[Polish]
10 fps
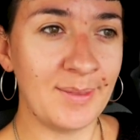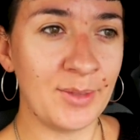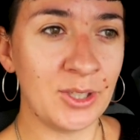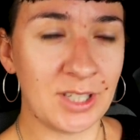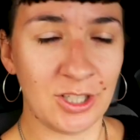
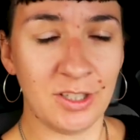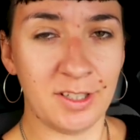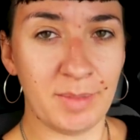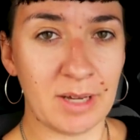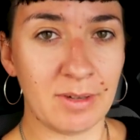No i strasznie
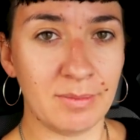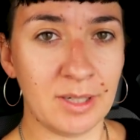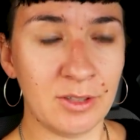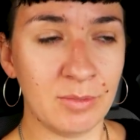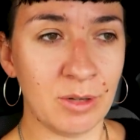cierpiałam,
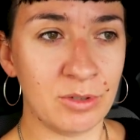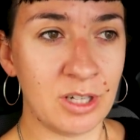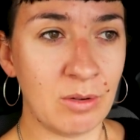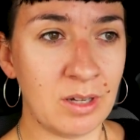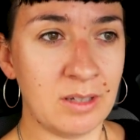bardzo
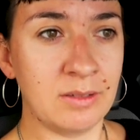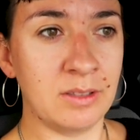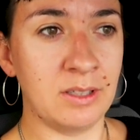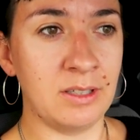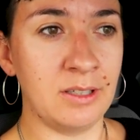miałczała.
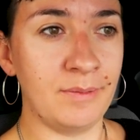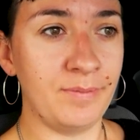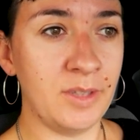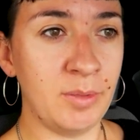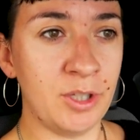E,
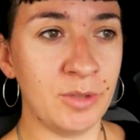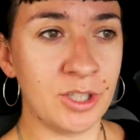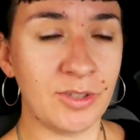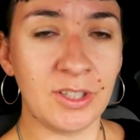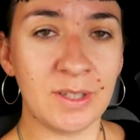nie mieliśmy
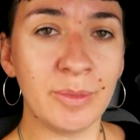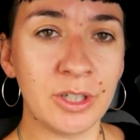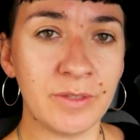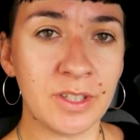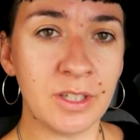jeszcze wtedy
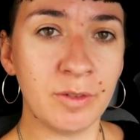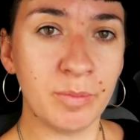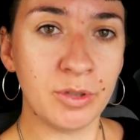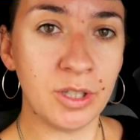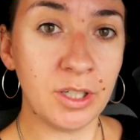smyczy, więc nie
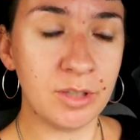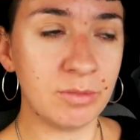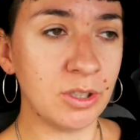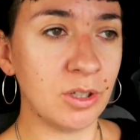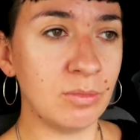
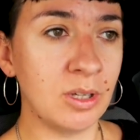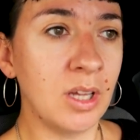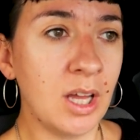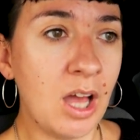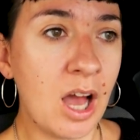wypuściliśmy ją,
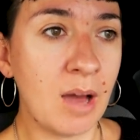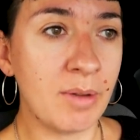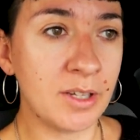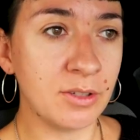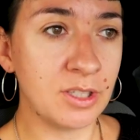a
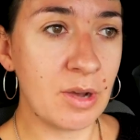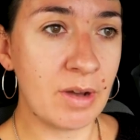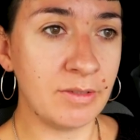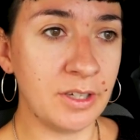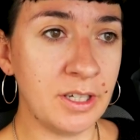bardzo
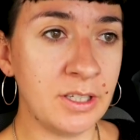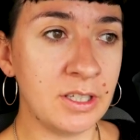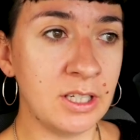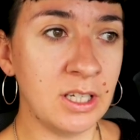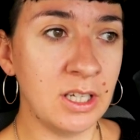chciała
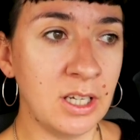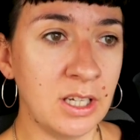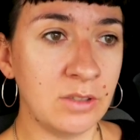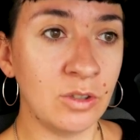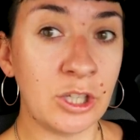wyjść.
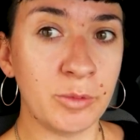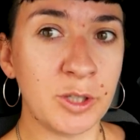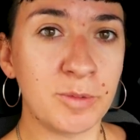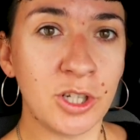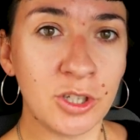No
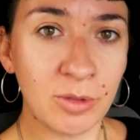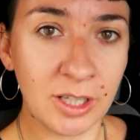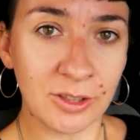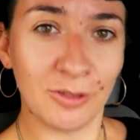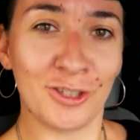natomiast
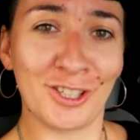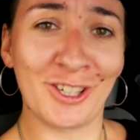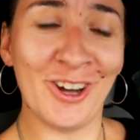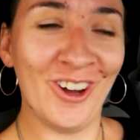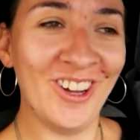przeżyła to
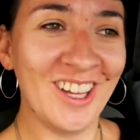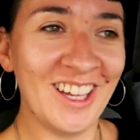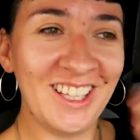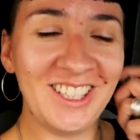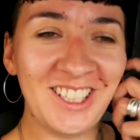wszystko
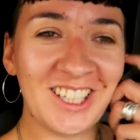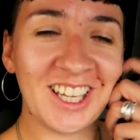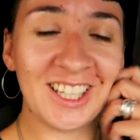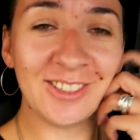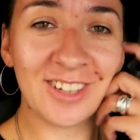i
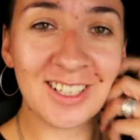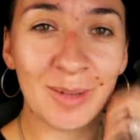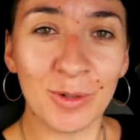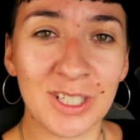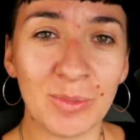dzisiaj, kiedy
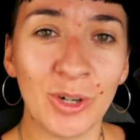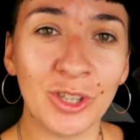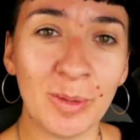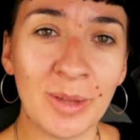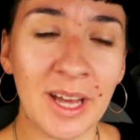wracamy już
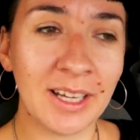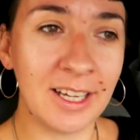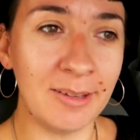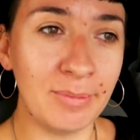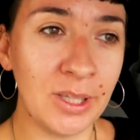samochodem na
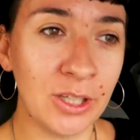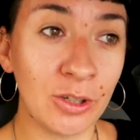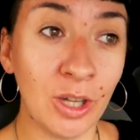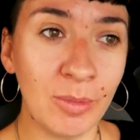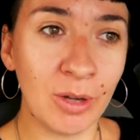kemping,
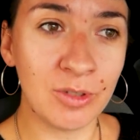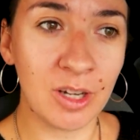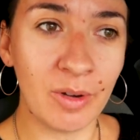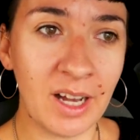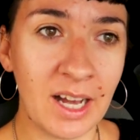trochę
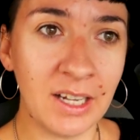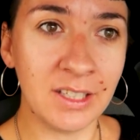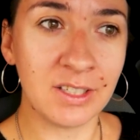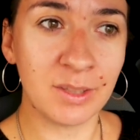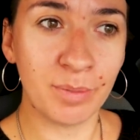miałczała, ale
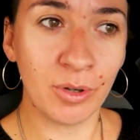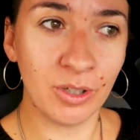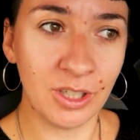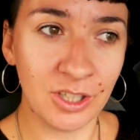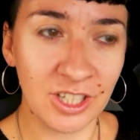jest
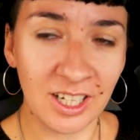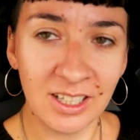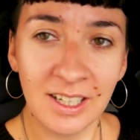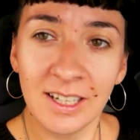spokojniejsza.